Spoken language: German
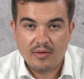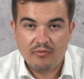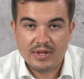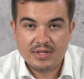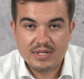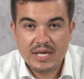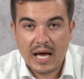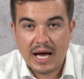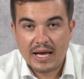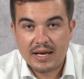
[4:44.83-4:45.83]
Wenn
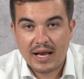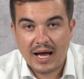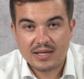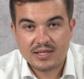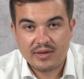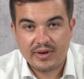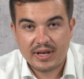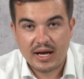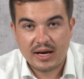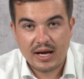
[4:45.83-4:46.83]
Sie einen
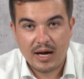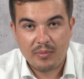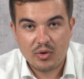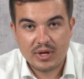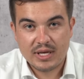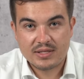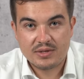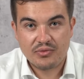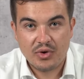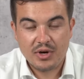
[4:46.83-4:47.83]
AXA-Vertrag haben und
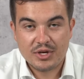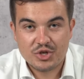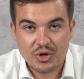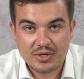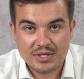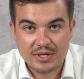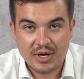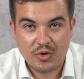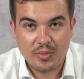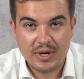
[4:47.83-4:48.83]
jetzt völlig geschockt sind
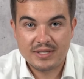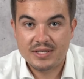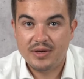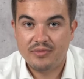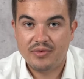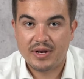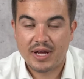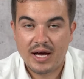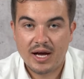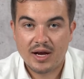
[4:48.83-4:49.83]
darüber, dass Ihr
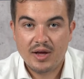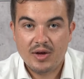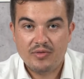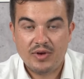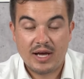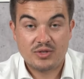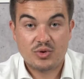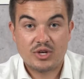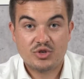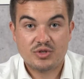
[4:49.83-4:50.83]
Vertrag vielleicht
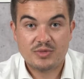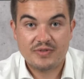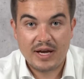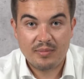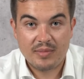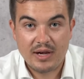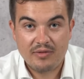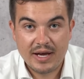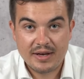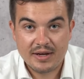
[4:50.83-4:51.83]
sogar schon zum zweiten Mal
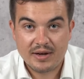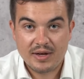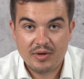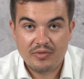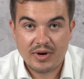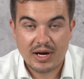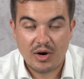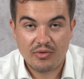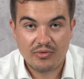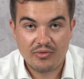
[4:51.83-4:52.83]

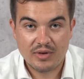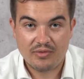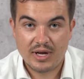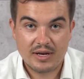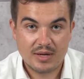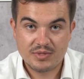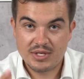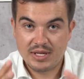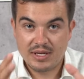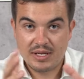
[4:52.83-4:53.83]
weiterverkauft wird, vielleicht haben Sie
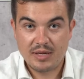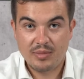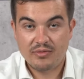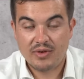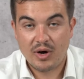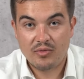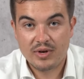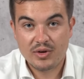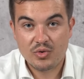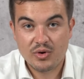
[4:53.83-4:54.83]
einen dbv
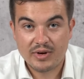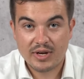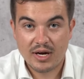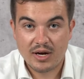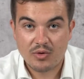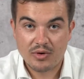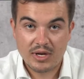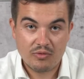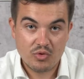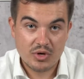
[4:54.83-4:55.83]
winterhur vertrag und
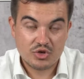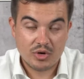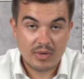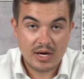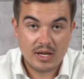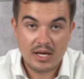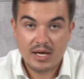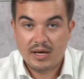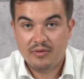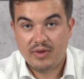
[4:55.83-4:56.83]
der wurde schon mal
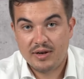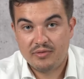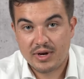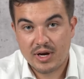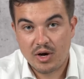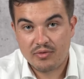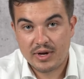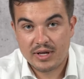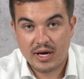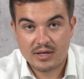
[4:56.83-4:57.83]
weiterverkauft
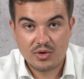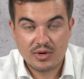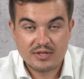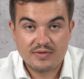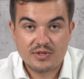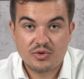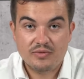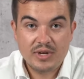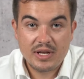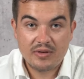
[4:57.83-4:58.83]
an die AXA und jetzt wird es
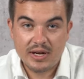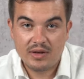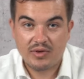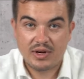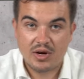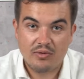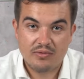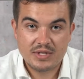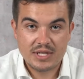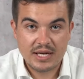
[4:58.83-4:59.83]
schon wieder weiterverkauft
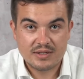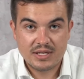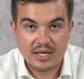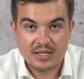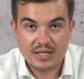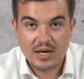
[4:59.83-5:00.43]
und Sie denken sich jetzt,